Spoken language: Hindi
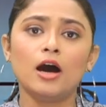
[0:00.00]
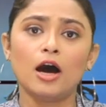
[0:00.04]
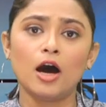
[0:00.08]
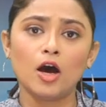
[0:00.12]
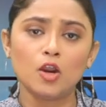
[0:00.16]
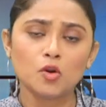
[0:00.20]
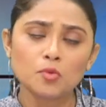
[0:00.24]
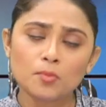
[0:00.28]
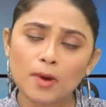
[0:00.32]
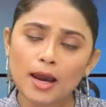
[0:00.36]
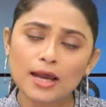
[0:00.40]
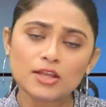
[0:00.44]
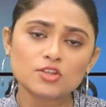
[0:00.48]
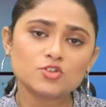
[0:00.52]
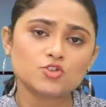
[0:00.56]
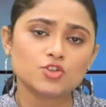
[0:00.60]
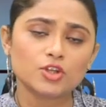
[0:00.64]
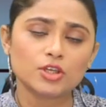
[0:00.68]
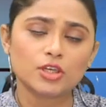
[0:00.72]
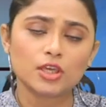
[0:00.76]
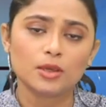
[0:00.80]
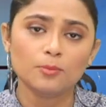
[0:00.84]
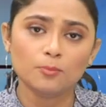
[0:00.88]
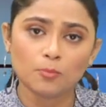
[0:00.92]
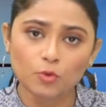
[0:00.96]
हनुमान जी
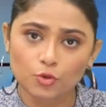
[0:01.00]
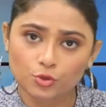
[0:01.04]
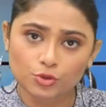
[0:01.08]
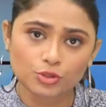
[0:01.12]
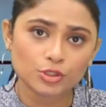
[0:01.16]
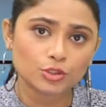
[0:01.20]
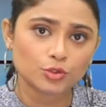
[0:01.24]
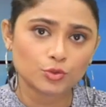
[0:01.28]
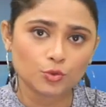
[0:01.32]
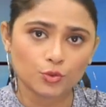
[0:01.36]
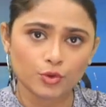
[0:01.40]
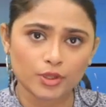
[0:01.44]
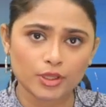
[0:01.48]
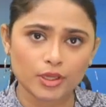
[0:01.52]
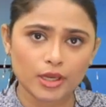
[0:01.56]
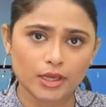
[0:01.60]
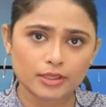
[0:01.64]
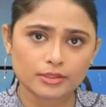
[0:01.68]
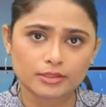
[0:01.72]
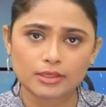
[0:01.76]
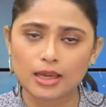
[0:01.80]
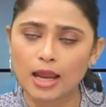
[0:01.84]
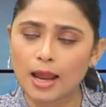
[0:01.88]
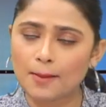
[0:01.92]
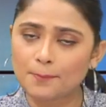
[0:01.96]
की मूर्ति तोड़ी गई
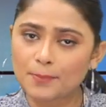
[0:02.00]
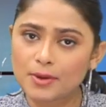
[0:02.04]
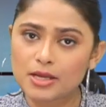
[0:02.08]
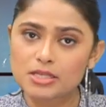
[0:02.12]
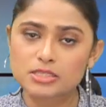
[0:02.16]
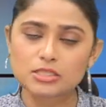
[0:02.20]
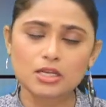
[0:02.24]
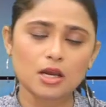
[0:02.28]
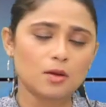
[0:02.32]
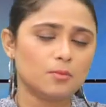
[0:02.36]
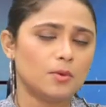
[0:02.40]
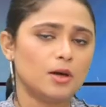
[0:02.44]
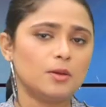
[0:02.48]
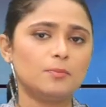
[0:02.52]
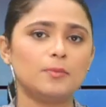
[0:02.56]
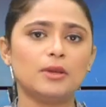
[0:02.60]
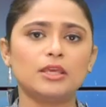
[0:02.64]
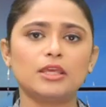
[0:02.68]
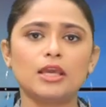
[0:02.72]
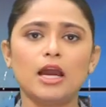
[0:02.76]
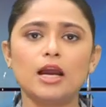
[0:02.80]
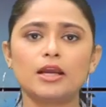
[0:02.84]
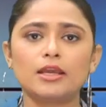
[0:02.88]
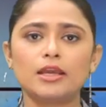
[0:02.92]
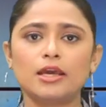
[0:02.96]
थी आपका इस खबर में
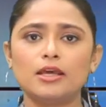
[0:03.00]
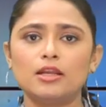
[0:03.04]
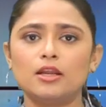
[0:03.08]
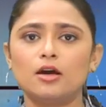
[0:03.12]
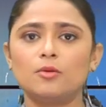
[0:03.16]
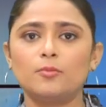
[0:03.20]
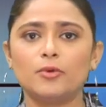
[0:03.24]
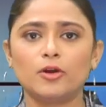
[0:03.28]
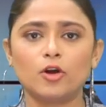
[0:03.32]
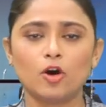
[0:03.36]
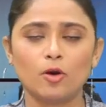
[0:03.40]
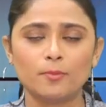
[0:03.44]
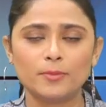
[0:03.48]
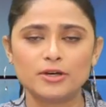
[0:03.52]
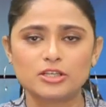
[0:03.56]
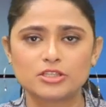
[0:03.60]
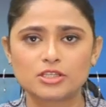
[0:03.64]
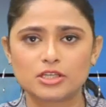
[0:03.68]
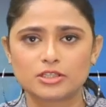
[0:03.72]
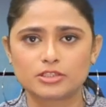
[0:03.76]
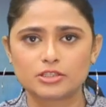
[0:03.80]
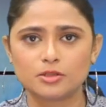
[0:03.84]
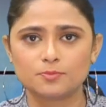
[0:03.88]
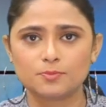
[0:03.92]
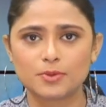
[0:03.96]
क्या कहना है हमें कॉमेंट
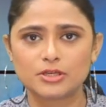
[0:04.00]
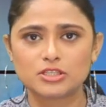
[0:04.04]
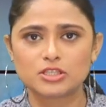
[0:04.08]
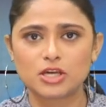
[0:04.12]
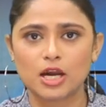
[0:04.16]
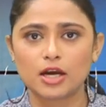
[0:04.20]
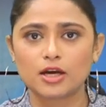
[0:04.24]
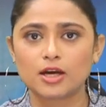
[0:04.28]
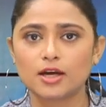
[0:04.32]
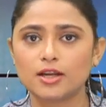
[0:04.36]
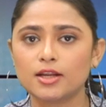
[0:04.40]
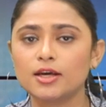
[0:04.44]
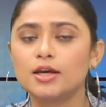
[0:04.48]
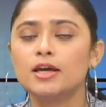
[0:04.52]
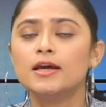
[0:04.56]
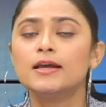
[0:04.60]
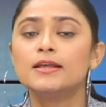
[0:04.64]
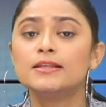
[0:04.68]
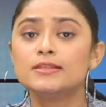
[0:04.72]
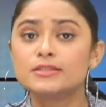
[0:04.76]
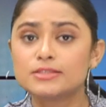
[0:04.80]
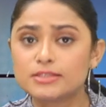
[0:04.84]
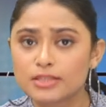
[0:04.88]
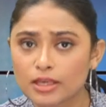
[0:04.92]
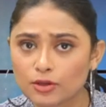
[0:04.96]
सेक्शन पर जाकर
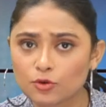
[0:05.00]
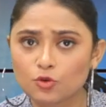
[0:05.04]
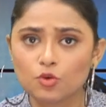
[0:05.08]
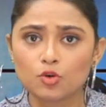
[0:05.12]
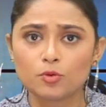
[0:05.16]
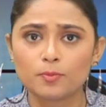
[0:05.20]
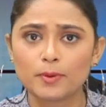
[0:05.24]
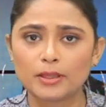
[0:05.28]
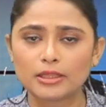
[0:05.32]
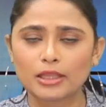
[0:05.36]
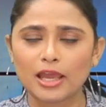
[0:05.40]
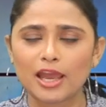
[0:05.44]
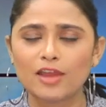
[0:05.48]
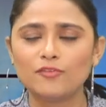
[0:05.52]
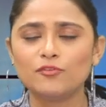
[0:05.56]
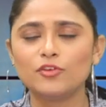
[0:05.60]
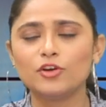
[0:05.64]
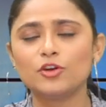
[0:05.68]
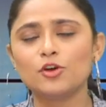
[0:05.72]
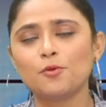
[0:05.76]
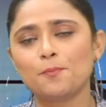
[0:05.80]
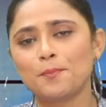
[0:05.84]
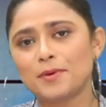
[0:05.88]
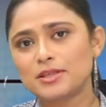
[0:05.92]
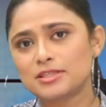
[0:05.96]
जरूर बताएं
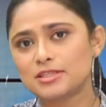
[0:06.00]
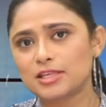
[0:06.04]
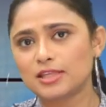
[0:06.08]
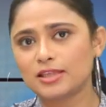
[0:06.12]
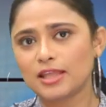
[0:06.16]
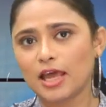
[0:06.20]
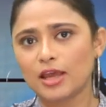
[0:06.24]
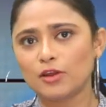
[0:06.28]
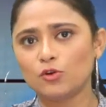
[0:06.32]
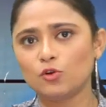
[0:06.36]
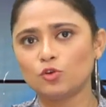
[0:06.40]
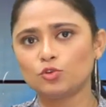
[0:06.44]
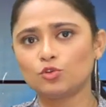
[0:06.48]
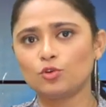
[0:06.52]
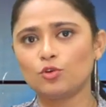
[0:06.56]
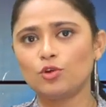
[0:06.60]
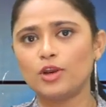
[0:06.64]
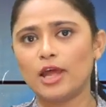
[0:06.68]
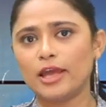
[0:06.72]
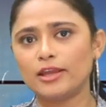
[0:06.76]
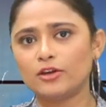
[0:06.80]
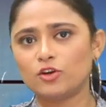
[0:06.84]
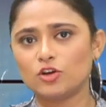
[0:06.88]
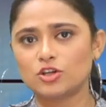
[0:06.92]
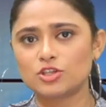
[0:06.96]
वीडियो पसंद आई हो तो
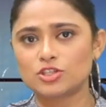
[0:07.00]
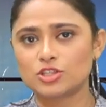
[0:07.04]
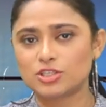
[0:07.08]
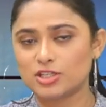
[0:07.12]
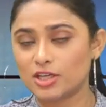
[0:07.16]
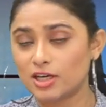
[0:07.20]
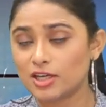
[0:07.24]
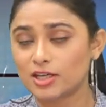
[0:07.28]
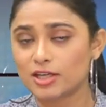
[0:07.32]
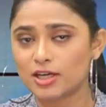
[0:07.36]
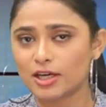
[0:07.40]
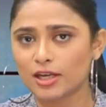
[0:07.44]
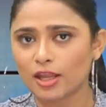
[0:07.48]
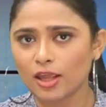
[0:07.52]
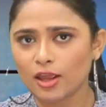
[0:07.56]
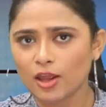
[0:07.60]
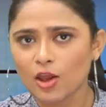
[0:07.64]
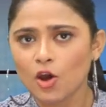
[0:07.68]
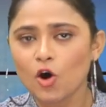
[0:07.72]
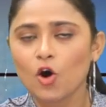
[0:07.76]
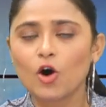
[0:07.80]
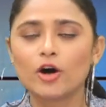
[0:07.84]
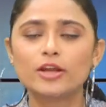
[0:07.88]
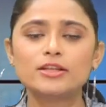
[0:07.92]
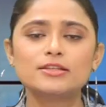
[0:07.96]
लाइक और शेयर करें
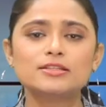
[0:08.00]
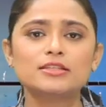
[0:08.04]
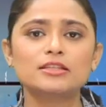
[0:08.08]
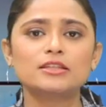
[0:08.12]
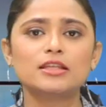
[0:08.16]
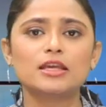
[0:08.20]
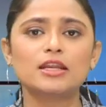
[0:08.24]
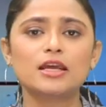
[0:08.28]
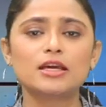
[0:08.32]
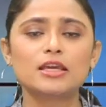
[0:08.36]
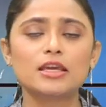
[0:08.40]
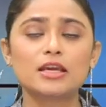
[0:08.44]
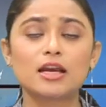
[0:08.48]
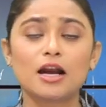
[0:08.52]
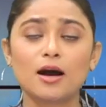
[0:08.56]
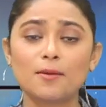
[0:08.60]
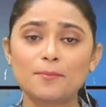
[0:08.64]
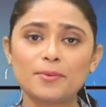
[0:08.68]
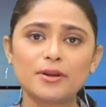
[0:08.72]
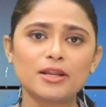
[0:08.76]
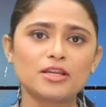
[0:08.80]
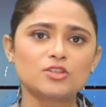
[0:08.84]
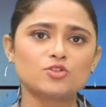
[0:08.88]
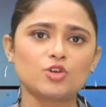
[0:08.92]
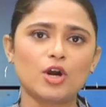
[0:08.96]
और इसी तरह की
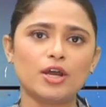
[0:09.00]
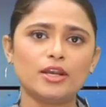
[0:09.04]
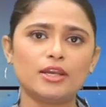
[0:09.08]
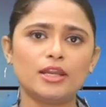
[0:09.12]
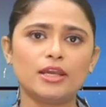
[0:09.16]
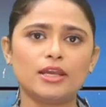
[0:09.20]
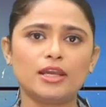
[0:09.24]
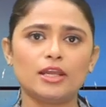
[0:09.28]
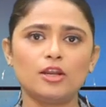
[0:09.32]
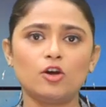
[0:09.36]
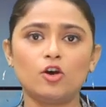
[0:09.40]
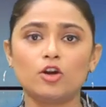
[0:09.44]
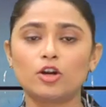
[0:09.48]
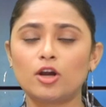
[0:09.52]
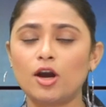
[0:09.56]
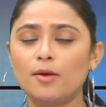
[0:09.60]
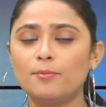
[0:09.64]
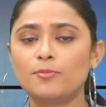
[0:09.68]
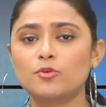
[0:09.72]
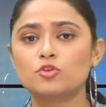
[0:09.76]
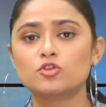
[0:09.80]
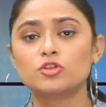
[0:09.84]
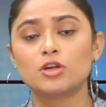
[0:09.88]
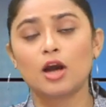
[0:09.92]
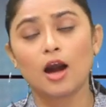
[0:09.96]
खबरें जानने के लिए और
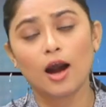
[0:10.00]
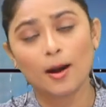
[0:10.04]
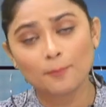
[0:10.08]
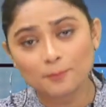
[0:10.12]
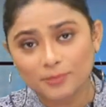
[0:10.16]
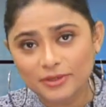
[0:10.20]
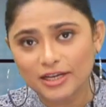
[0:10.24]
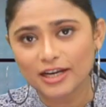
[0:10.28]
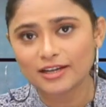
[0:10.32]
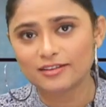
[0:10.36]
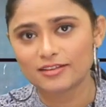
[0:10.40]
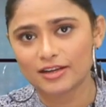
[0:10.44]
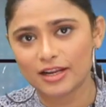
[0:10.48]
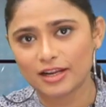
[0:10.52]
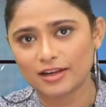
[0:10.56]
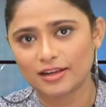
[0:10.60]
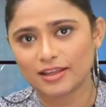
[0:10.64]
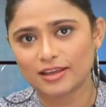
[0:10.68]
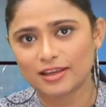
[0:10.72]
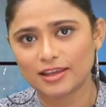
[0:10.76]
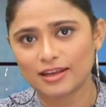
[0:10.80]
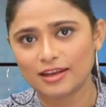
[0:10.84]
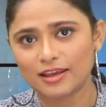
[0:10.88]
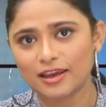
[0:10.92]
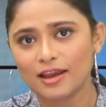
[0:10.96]
खबरों खबरों से अपडेट रहने
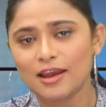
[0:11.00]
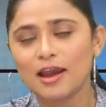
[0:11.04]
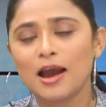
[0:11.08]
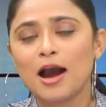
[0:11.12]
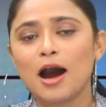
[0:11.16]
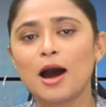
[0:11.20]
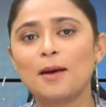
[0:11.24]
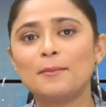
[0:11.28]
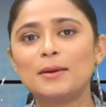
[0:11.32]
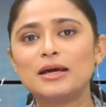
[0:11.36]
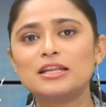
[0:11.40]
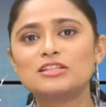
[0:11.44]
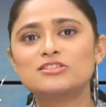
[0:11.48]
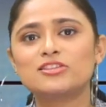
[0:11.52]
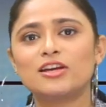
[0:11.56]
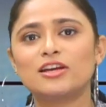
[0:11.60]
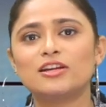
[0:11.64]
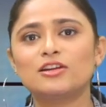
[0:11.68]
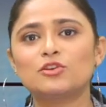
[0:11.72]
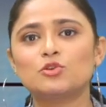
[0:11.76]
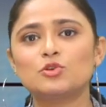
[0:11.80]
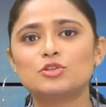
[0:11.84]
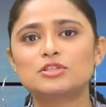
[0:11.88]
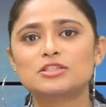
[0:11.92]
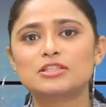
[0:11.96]
के लिए हमारे
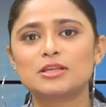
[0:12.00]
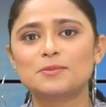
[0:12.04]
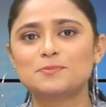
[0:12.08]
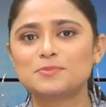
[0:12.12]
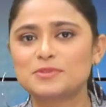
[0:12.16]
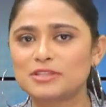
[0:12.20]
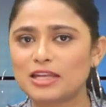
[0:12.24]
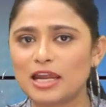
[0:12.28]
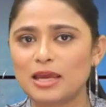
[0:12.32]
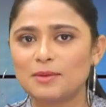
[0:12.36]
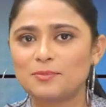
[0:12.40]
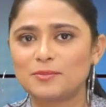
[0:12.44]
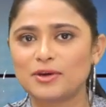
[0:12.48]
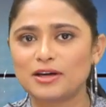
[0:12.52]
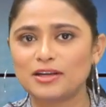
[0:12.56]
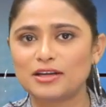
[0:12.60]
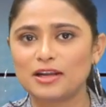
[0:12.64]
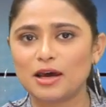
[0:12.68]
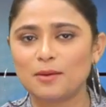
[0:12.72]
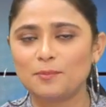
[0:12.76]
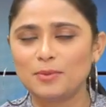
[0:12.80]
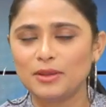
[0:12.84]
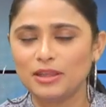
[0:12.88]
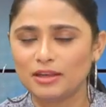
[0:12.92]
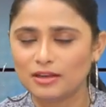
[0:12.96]
चैनल को सब्सक्राइब
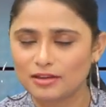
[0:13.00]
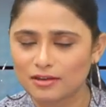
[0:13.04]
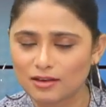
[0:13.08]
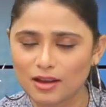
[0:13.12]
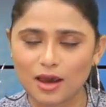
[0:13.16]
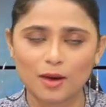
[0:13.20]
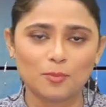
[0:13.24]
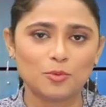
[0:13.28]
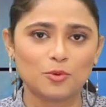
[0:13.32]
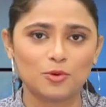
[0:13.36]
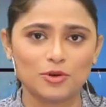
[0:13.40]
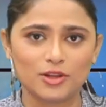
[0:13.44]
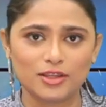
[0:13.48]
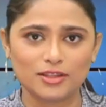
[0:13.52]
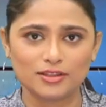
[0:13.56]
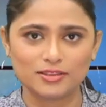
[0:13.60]
करना भी ना भूलें